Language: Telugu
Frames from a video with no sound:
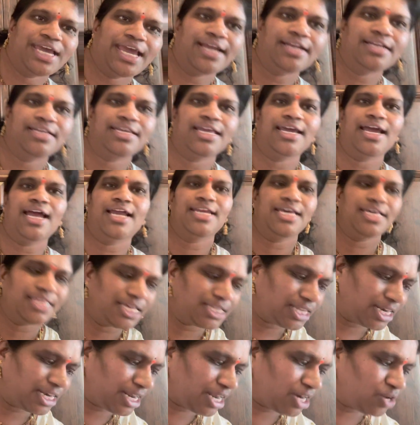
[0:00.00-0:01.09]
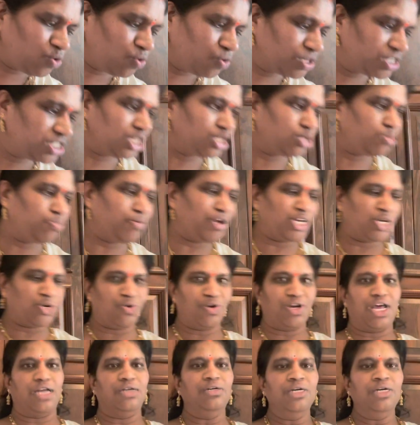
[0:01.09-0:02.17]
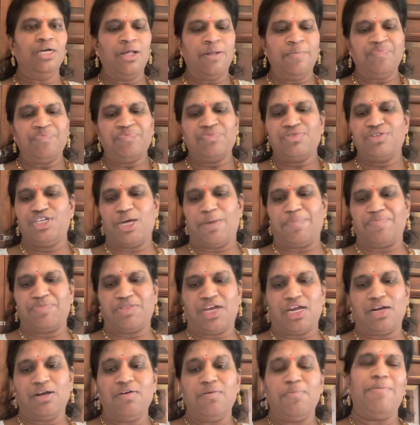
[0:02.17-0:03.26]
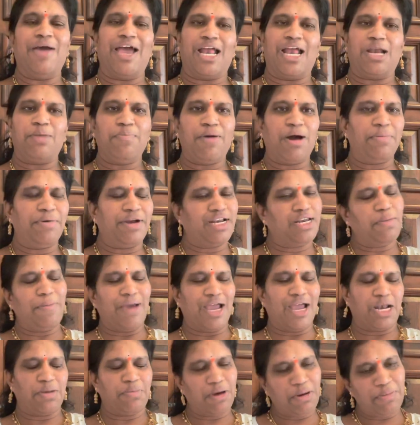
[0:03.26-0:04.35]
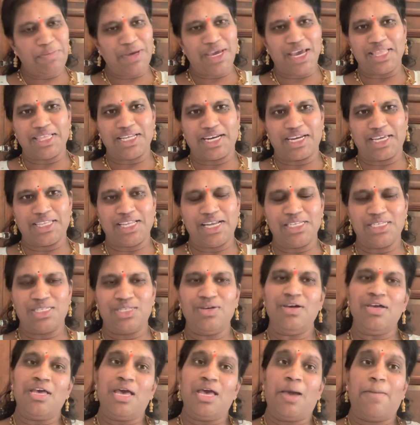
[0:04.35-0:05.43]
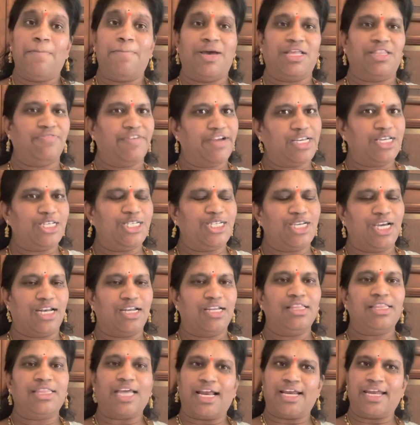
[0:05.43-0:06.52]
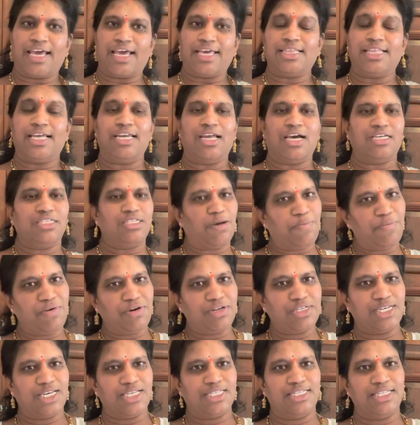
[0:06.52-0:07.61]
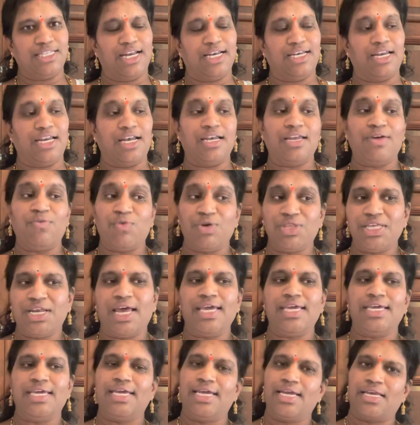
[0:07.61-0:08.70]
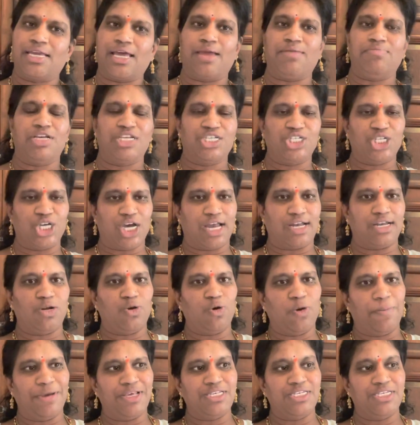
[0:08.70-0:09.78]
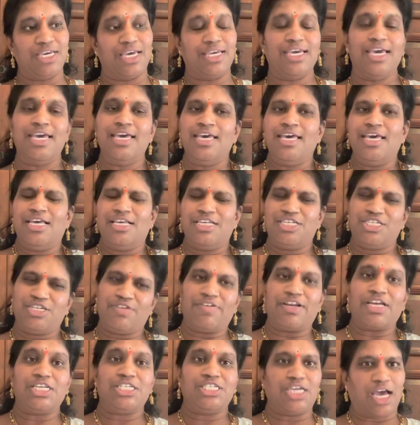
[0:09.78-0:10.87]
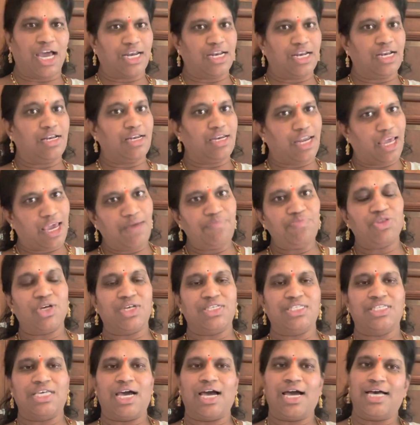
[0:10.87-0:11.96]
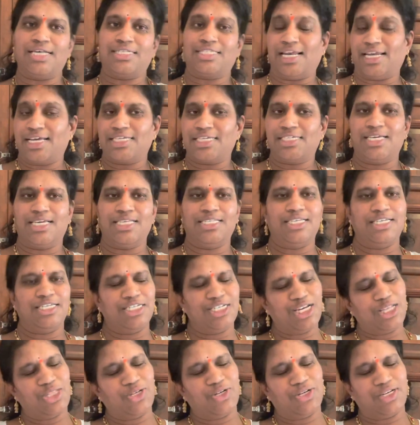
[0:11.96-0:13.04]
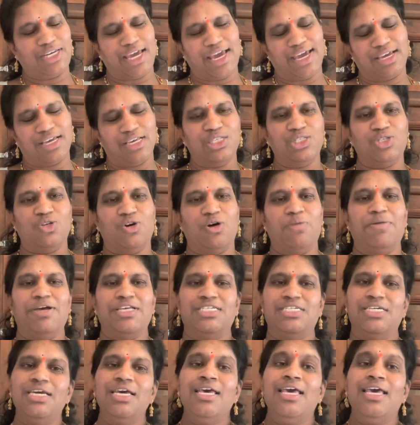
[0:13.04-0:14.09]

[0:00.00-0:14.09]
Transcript: ఏంటి అనేది అయితే నేను నోట్ చేసి పెట్టుకున్నాను చెప్తాను బ్యాడ్ బాబ్ అండి బ్యాడ్ బాబ్ మీ అందరికి తెలుసు బద్వేటి ఛానల్ తనైతే నాకు సపోర్ట్ చేసింది ఏంటంటే వదిన ఈ టైంలో ఛానల్ ఓపెన్ చేయి చివరికి ఛానల్ నేమ్తో సహా సెలెక్ట్ చేసి ఇచ్చినందుకు థ్యాంక్ సో మచ్